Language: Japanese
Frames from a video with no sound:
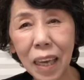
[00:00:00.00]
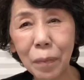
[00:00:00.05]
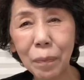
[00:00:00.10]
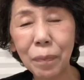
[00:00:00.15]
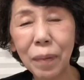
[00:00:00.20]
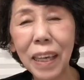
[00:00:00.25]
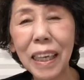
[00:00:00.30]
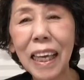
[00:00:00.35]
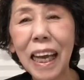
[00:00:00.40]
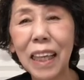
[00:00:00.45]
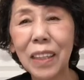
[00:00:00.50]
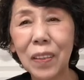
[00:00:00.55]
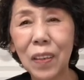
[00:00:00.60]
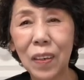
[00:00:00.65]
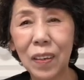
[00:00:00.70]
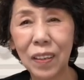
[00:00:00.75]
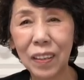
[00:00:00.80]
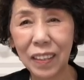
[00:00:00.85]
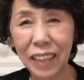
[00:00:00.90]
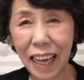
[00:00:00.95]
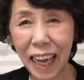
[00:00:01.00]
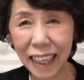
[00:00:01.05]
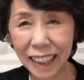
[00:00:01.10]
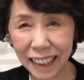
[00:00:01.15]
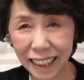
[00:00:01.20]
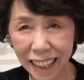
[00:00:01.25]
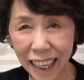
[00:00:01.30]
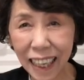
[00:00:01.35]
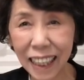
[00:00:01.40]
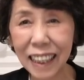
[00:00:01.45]
やっぱりあの履
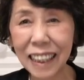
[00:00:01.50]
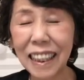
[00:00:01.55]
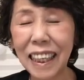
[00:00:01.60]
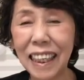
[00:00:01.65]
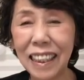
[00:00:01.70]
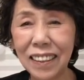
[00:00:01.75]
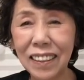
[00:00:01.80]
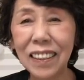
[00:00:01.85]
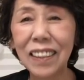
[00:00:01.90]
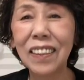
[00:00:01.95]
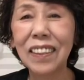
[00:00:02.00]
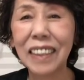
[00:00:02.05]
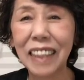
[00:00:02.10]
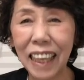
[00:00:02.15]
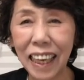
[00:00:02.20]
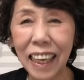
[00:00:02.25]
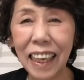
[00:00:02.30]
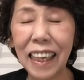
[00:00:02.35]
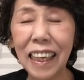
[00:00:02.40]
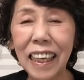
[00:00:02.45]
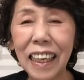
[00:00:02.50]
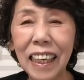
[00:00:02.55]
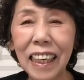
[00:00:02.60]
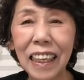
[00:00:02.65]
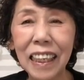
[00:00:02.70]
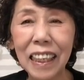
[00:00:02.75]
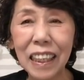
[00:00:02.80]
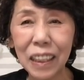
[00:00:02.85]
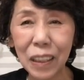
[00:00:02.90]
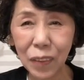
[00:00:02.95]
き慣れているので、
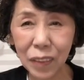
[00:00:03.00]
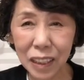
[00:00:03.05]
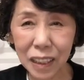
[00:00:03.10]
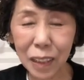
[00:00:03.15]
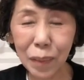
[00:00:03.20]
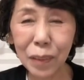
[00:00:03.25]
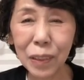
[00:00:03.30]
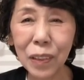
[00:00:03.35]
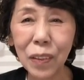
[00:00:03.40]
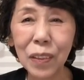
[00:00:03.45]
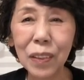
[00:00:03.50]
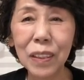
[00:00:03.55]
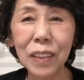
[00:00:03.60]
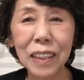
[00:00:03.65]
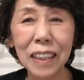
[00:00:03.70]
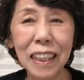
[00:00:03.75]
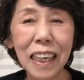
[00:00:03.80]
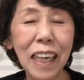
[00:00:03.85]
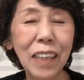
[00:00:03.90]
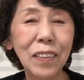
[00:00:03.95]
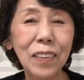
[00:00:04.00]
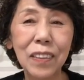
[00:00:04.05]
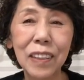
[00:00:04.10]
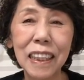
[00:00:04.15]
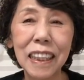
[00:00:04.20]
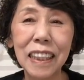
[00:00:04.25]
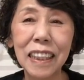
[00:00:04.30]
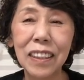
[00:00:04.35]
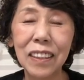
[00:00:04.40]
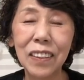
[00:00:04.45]
えー、どうしてもそちらの
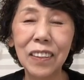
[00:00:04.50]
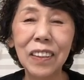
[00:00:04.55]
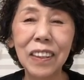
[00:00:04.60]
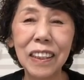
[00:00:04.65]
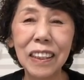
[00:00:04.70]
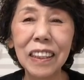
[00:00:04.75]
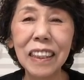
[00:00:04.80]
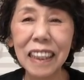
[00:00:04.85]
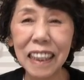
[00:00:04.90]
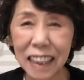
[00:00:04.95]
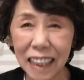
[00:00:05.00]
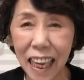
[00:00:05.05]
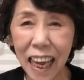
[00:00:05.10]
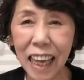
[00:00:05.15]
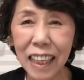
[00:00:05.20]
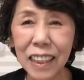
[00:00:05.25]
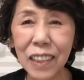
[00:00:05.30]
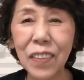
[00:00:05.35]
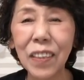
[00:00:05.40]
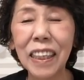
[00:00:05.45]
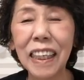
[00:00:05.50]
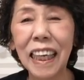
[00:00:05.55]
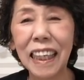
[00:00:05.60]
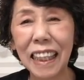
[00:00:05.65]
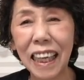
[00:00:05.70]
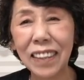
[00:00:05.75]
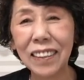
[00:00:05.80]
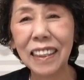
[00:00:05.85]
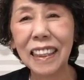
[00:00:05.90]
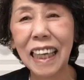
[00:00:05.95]
靴靴にね足を入れ
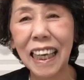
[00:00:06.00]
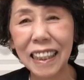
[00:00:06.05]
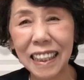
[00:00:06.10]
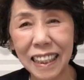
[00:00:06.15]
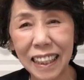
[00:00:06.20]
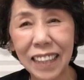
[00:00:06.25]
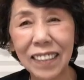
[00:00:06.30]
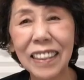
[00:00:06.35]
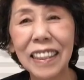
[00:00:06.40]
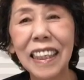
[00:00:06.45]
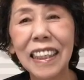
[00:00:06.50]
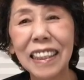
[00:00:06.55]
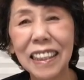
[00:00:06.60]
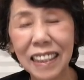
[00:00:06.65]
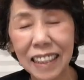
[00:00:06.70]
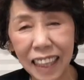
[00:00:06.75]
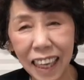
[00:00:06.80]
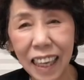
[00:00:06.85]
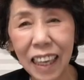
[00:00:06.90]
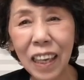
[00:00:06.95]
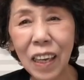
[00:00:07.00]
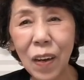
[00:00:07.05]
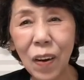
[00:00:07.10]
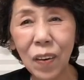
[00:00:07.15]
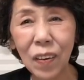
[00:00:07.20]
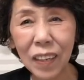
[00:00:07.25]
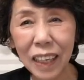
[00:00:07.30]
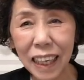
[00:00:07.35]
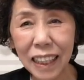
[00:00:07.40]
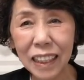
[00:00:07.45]
たくなっちゃうんですね
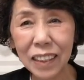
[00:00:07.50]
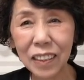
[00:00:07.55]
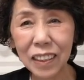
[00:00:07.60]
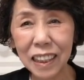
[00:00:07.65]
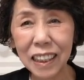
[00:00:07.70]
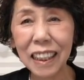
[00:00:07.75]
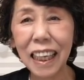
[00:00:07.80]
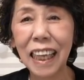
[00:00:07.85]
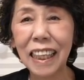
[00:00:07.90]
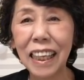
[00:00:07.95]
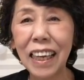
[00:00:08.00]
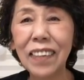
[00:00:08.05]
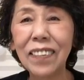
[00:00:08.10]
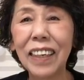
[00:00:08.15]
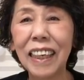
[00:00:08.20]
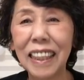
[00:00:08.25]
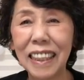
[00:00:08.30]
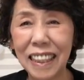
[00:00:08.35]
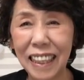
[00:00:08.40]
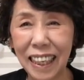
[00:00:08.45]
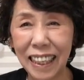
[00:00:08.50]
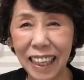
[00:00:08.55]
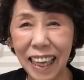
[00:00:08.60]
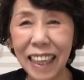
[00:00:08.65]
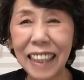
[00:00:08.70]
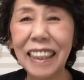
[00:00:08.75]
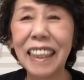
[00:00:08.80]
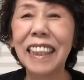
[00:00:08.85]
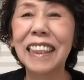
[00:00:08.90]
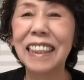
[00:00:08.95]
他に靴がないわけじゃな
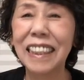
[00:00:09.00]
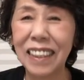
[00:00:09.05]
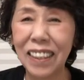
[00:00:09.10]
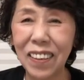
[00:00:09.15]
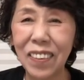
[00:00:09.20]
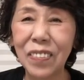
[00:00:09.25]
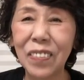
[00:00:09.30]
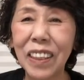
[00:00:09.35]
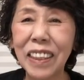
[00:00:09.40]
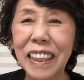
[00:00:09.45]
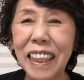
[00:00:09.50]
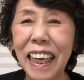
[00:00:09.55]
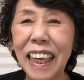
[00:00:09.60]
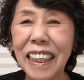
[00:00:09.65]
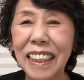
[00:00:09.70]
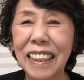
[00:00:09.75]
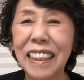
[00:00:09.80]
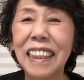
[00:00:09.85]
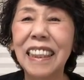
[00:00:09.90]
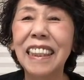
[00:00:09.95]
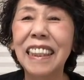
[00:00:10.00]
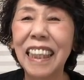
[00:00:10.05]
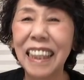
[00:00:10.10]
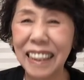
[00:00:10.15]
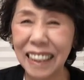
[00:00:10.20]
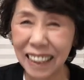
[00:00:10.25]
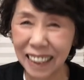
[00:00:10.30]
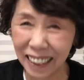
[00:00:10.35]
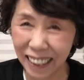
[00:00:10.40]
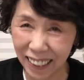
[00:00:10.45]
いですよ持っているんで
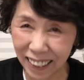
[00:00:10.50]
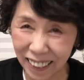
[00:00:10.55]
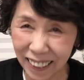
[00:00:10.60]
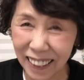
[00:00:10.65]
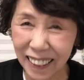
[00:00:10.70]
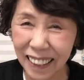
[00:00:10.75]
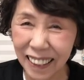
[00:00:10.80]
すよ